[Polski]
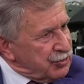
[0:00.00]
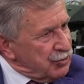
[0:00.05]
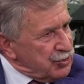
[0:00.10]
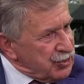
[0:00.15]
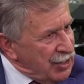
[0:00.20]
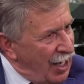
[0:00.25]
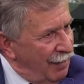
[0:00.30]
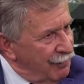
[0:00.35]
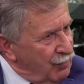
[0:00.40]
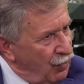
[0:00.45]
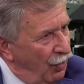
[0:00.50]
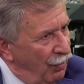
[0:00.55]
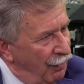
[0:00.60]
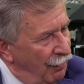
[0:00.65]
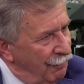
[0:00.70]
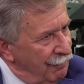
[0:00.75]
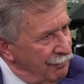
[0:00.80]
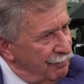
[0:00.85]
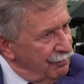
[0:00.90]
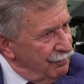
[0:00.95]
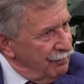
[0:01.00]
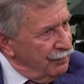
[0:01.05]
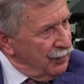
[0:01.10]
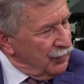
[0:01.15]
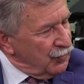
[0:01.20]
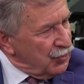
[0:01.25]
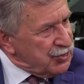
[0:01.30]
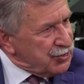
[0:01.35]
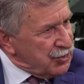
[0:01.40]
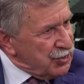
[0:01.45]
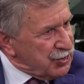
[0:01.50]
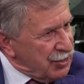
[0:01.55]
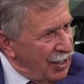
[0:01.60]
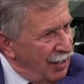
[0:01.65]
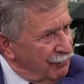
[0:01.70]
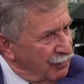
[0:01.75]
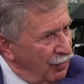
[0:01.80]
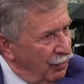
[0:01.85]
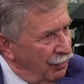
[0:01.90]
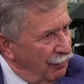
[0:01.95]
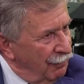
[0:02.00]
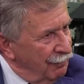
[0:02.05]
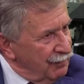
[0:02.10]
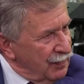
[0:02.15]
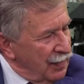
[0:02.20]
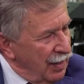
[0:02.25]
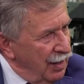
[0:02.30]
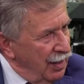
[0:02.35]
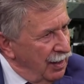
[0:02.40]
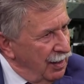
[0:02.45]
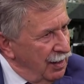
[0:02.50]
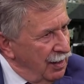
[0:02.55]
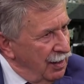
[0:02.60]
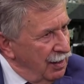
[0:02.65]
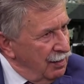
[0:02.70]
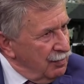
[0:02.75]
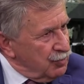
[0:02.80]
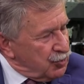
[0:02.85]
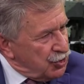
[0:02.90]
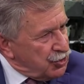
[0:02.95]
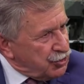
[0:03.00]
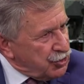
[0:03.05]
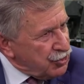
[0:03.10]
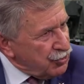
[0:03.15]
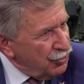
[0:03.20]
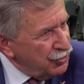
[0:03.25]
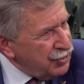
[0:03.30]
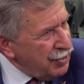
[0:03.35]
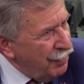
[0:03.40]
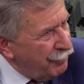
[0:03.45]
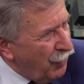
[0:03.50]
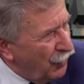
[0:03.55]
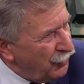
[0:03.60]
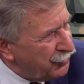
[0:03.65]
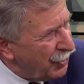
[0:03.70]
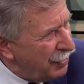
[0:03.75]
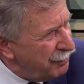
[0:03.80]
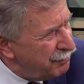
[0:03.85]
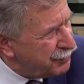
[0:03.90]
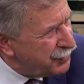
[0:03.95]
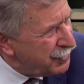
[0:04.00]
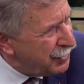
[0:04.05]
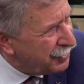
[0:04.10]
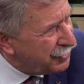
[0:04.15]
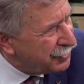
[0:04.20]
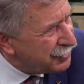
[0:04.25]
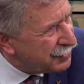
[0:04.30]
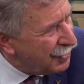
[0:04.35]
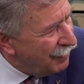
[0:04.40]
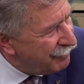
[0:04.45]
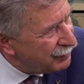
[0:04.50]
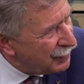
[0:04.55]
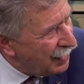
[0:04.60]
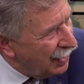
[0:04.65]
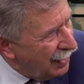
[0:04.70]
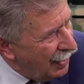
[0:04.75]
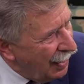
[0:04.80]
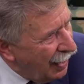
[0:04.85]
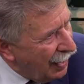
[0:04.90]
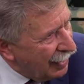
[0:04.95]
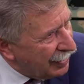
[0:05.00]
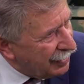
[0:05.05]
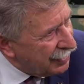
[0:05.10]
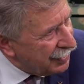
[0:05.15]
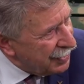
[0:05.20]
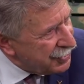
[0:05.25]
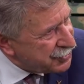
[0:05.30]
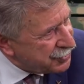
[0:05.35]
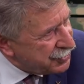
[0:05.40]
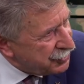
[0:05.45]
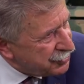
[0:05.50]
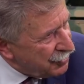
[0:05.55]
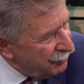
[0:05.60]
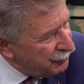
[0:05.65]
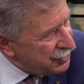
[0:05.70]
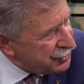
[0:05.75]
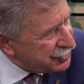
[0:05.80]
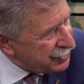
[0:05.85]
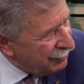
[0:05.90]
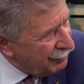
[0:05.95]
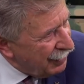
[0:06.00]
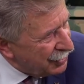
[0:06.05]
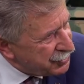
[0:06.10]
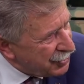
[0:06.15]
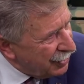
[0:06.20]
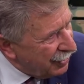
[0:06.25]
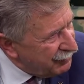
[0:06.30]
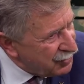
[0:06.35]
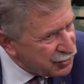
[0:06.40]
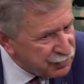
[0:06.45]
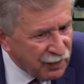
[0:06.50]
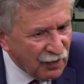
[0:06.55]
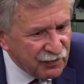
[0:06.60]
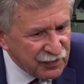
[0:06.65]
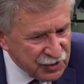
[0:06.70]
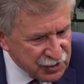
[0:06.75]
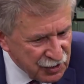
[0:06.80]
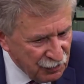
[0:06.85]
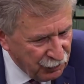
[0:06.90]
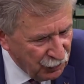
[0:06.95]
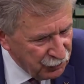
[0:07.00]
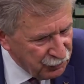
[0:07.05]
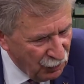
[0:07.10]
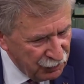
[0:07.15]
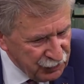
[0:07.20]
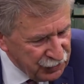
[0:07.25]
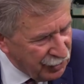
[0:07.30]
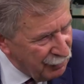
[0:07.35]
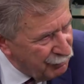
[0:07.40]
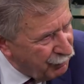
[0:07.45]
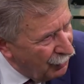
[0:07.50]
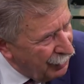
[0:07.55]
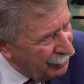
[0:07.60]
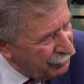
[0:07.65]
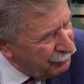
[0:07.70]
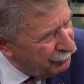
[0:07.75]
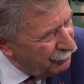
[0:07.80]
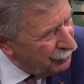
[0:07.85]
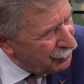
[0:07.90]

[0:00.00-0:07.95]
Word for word: to samo. To jest to samo. Przecież oni nie potępili agresji, co minister Macierewicz powiedział pod pomnikiem Polegów